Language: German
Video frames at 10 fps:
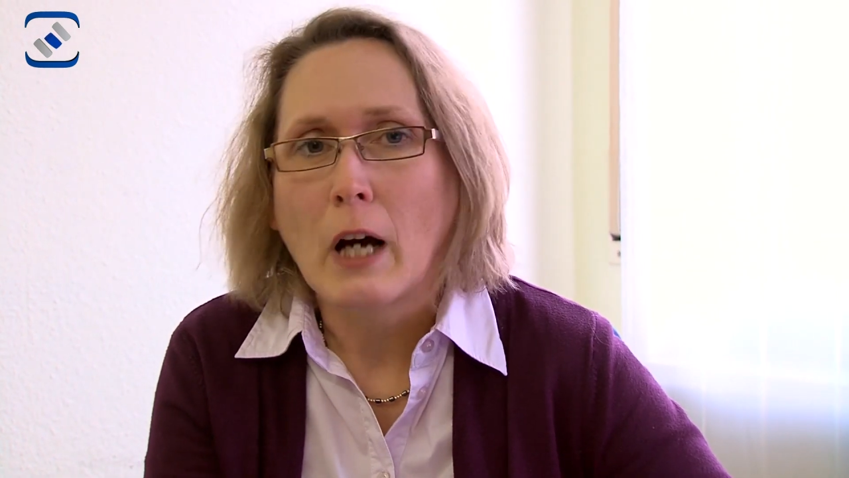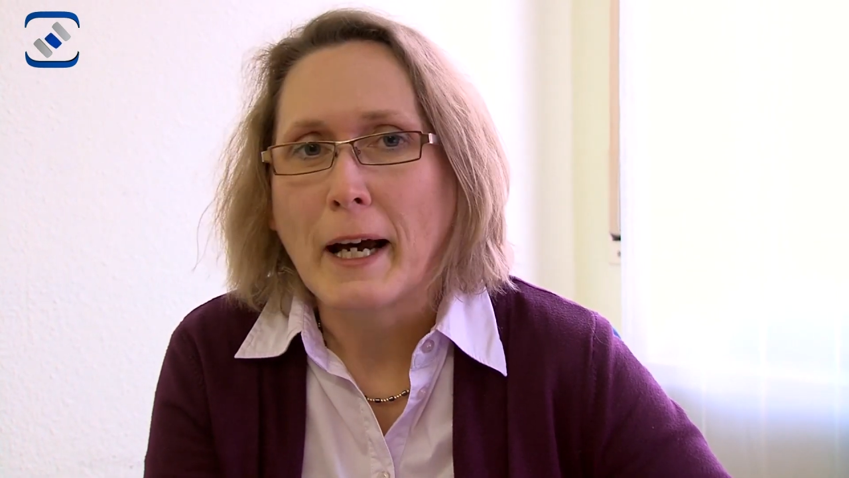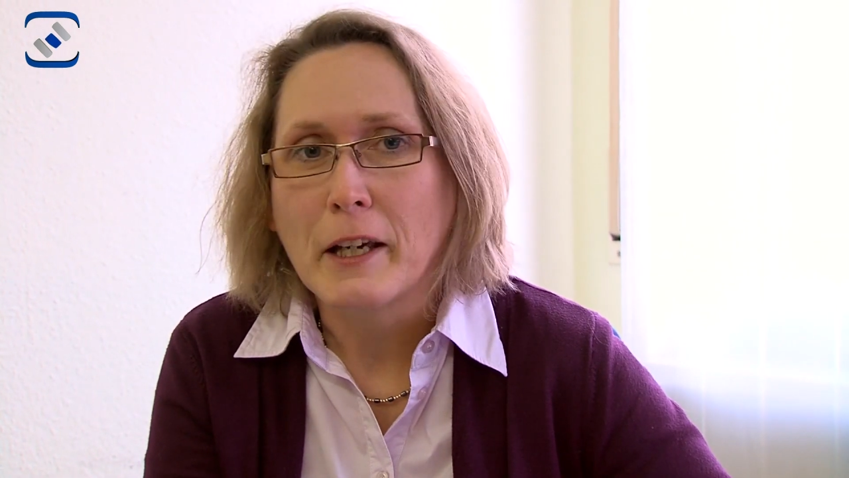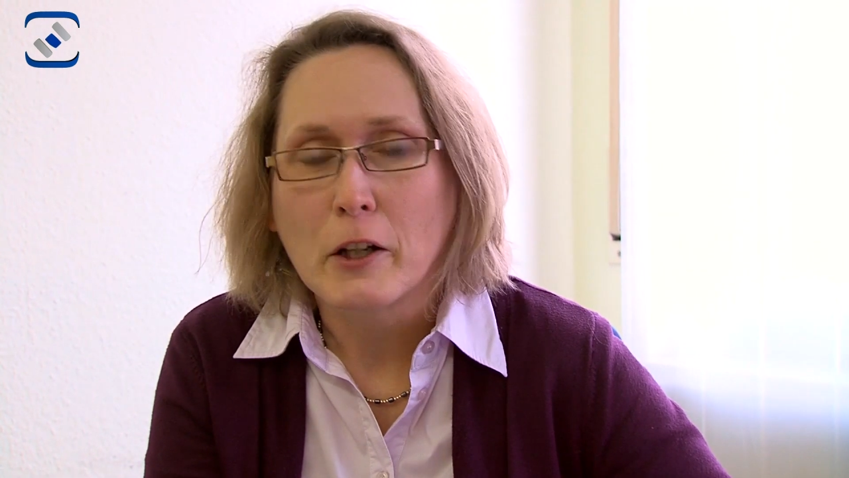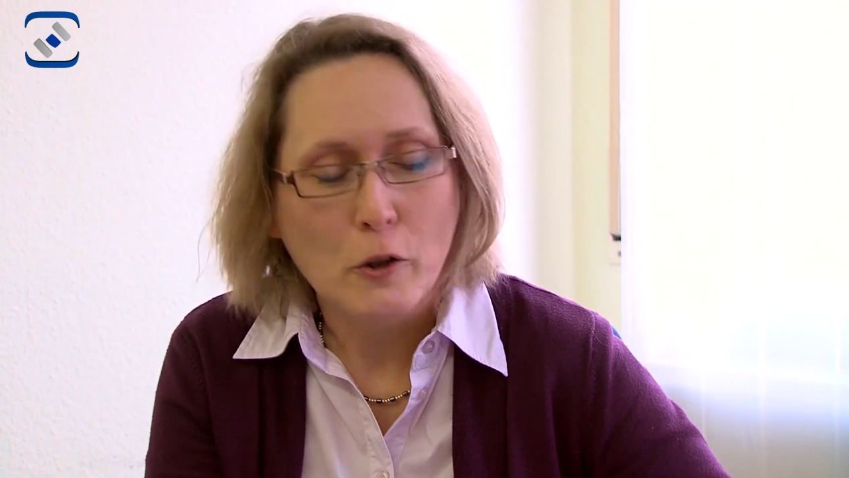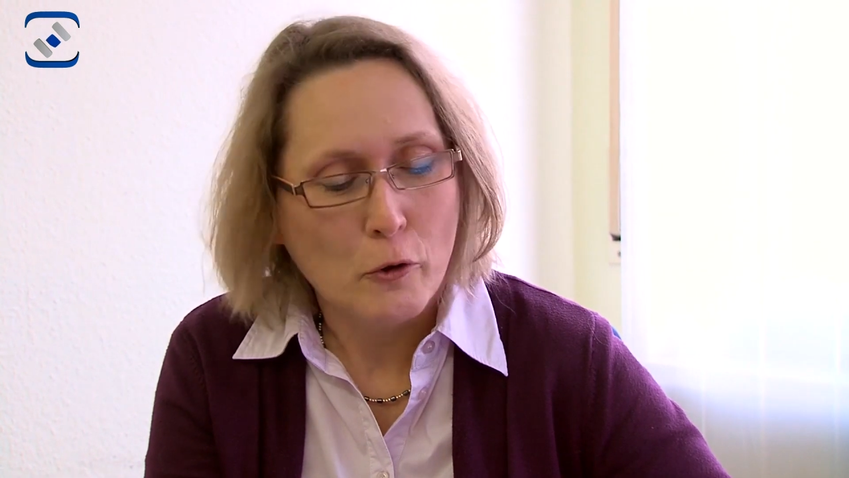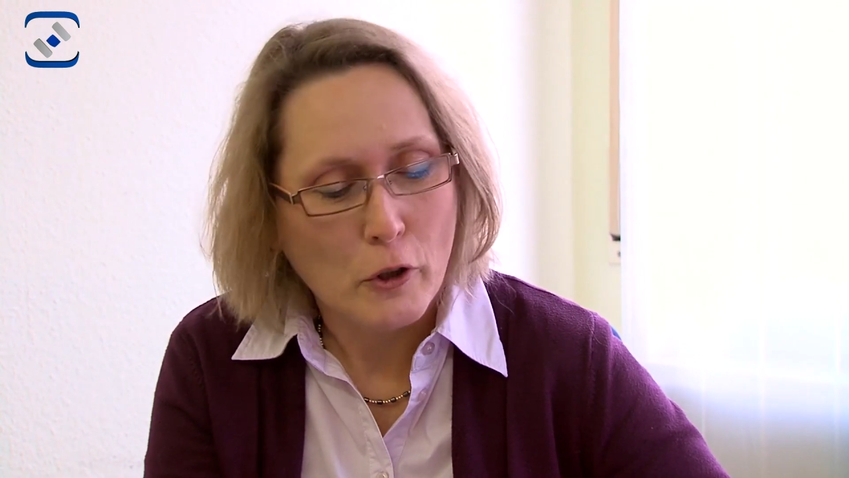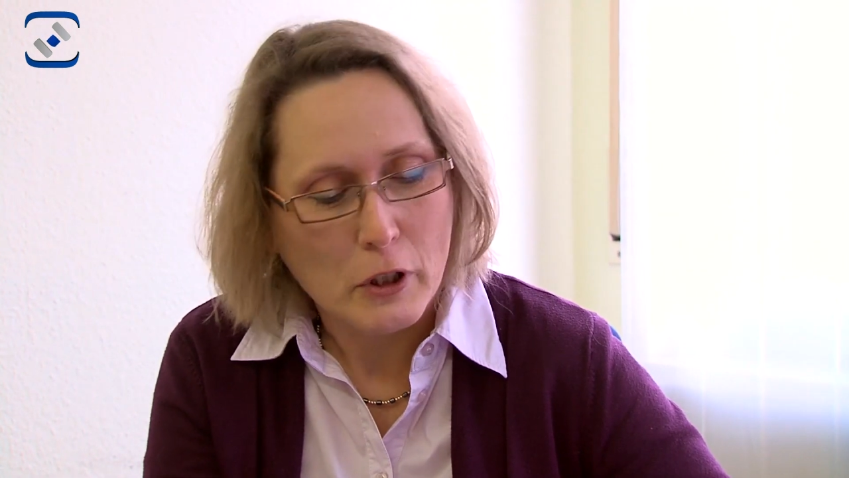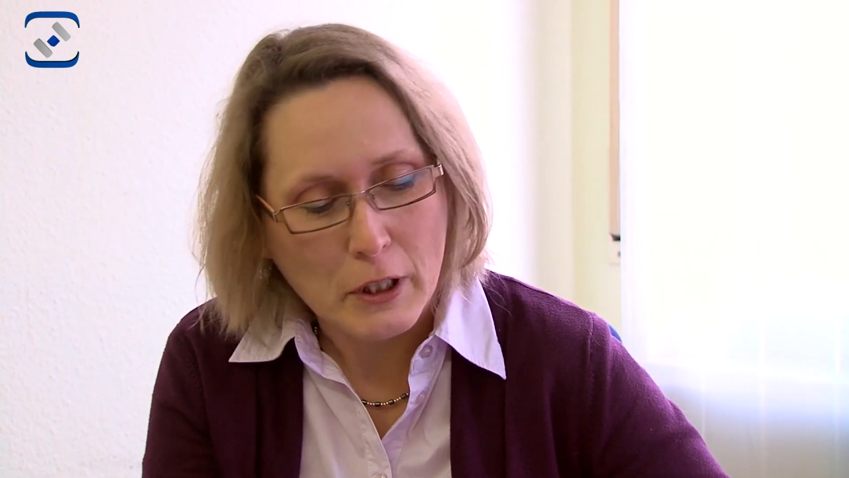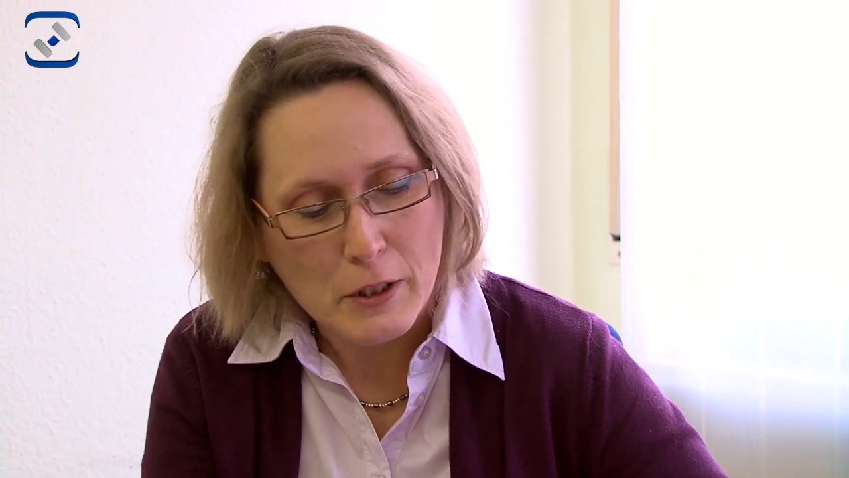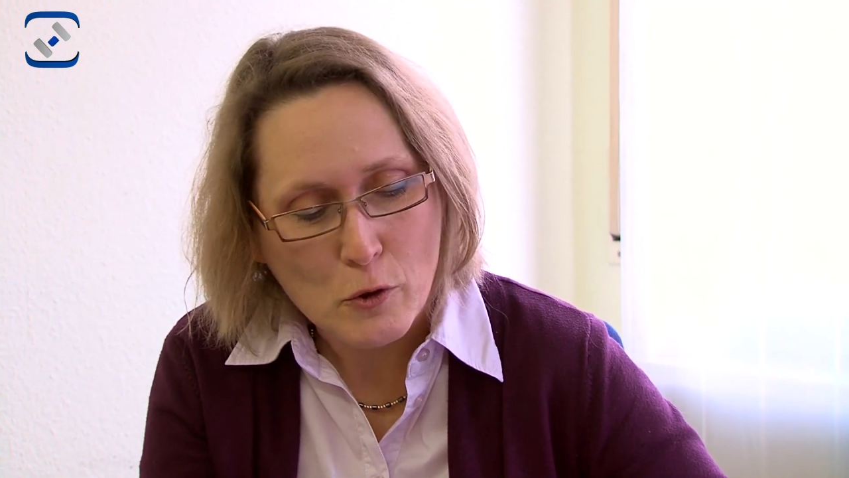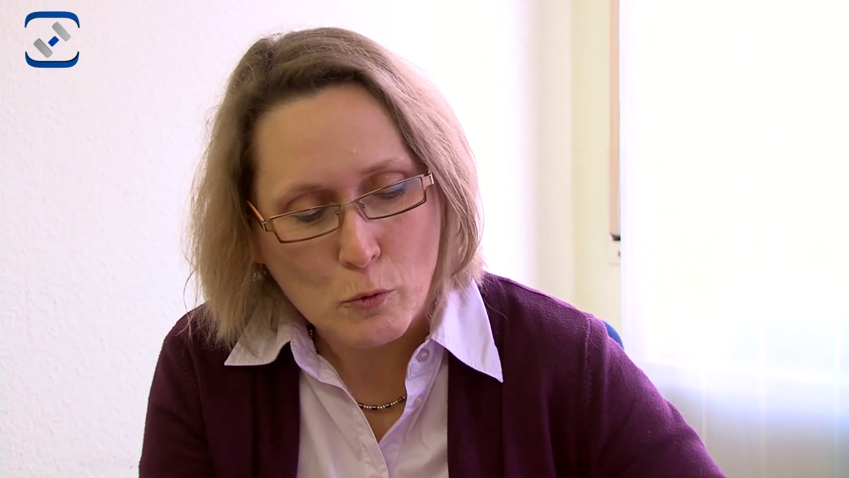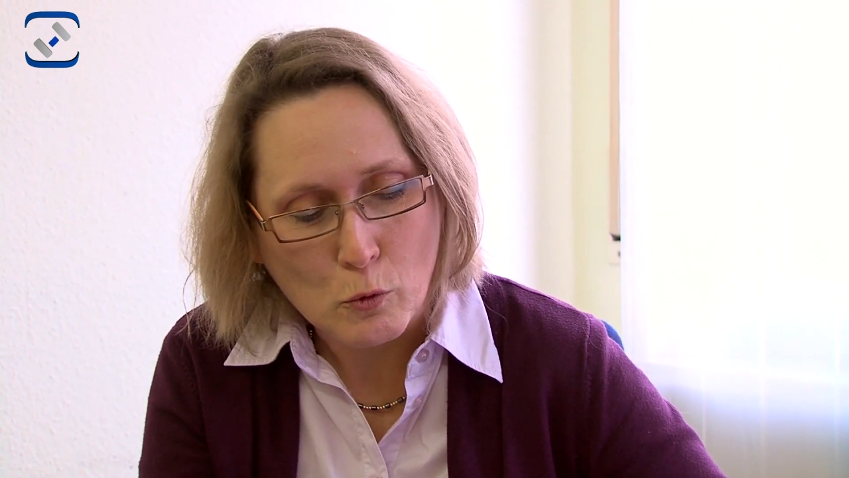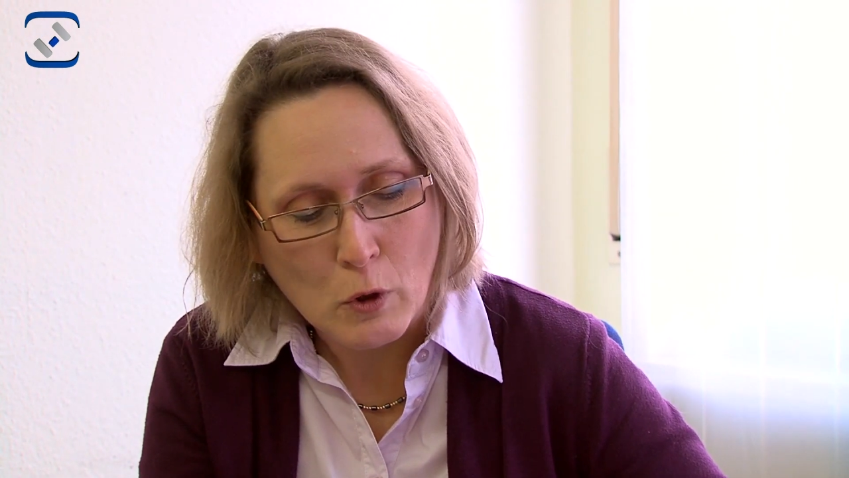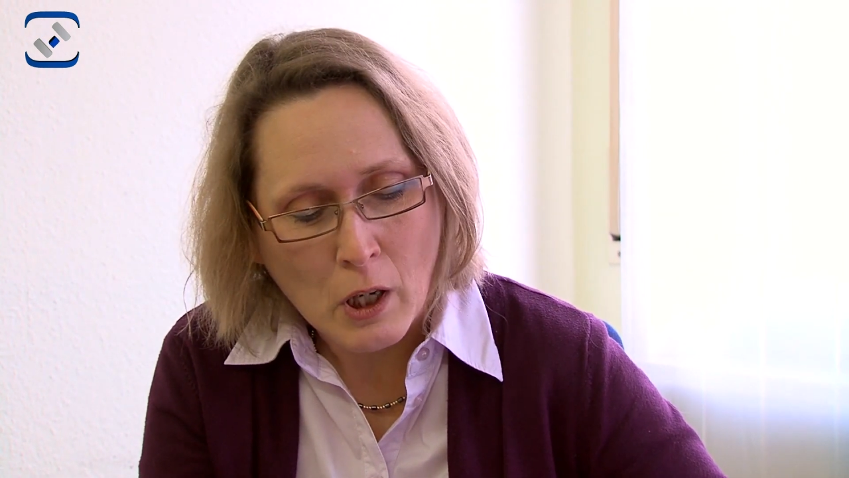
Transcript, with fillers: Eier gehören dazu.